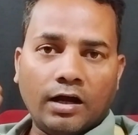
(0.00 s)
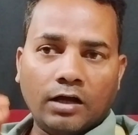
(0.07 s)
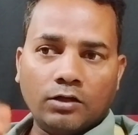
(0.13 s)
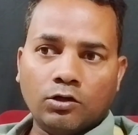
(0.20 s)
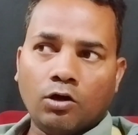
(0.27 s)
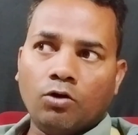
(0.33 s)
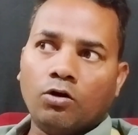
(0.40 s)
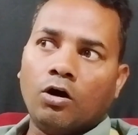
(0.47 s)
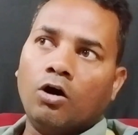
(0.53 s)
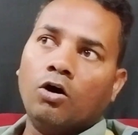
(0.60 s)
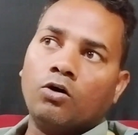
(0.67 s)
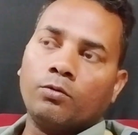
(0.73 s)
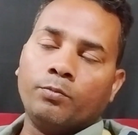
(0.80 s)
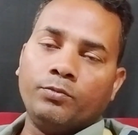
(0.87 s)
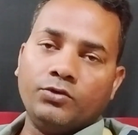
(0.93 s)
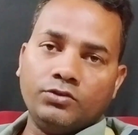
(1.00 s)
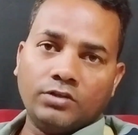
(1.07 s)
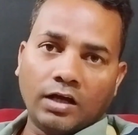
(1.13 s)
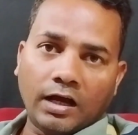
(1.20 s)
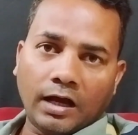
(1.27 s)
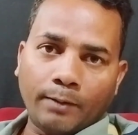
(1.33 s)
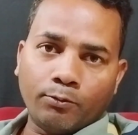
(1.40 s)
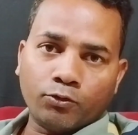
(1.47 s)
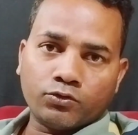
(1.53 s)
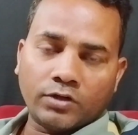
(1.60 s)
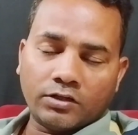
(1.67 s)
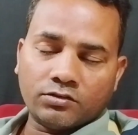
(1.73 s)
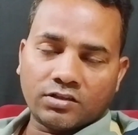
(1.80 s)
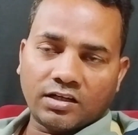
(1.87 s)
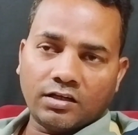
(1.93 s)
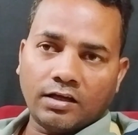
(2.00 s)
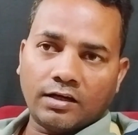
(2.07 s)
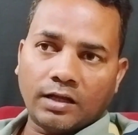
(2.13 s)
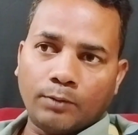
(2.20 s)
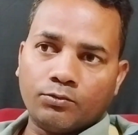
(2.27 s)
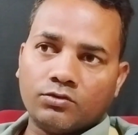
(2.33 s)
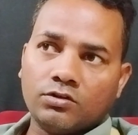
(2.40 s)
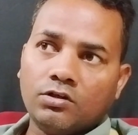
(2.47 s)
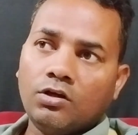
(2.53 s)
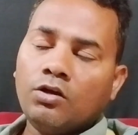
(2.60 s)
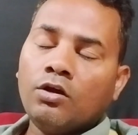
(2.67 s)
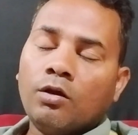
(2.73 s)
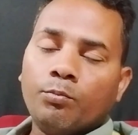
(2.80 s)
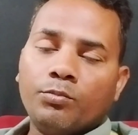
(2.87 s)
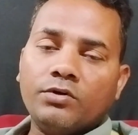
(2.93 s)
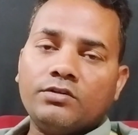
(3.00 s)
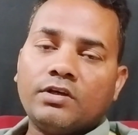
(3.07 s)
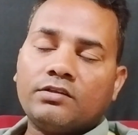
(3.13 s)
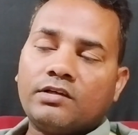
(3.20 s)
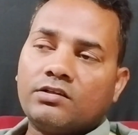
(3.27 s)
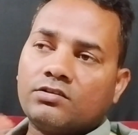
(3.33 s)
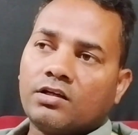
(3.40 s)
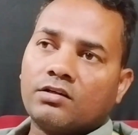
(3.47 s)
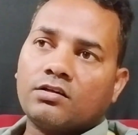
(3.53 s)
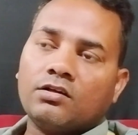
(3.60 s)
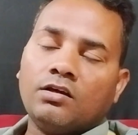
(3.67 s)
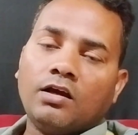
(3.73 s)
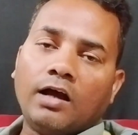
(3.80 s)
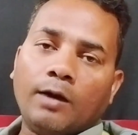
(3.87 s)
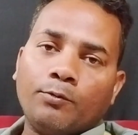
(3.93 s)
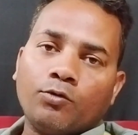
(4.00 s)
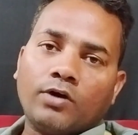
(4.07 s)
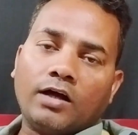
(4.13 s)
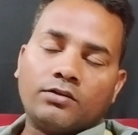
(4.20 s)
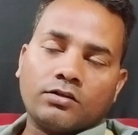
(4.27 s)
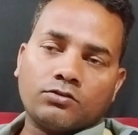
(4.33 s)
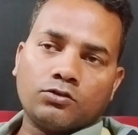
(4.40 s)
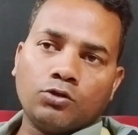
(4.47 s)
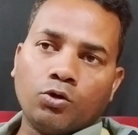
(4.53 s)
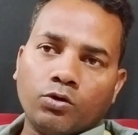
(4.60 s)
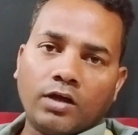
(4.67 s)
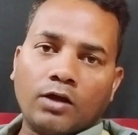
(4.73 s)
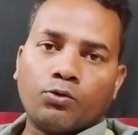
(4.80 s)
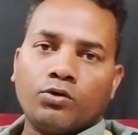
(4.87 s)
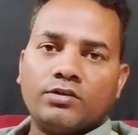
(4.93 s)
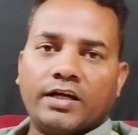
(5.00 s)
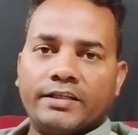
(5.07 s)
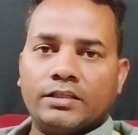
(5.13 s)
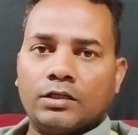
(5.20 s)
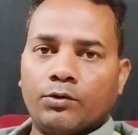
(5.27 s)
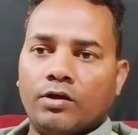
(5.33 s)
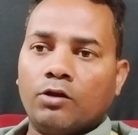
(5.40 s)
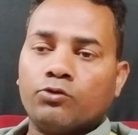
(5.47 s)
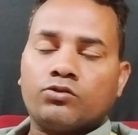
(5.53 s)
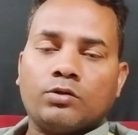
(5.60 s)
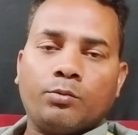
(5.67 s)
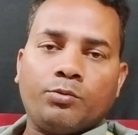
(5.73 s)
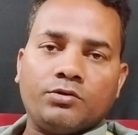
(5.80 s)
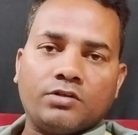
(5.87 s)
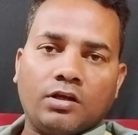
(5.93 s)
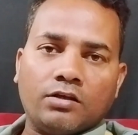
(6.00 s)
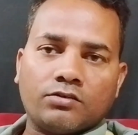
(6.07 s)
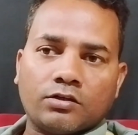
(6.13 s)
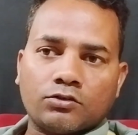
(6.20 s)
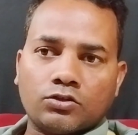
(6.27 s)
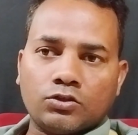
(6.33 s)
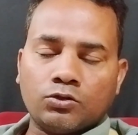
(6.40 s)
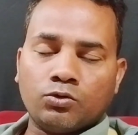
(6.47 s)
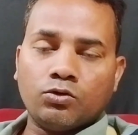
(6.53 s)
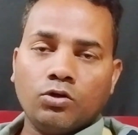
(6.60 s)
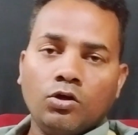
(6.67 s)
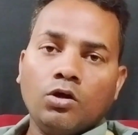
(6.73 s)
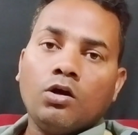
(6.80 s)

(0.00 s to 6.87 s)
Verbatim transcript: आ जाओ और वीज़ा आप लोग सर्च करें आराम से वीज़ा सर्च करके आप लोग आ सकते हो या कोई जानने वाला उससे वीज़ा ले सकते हो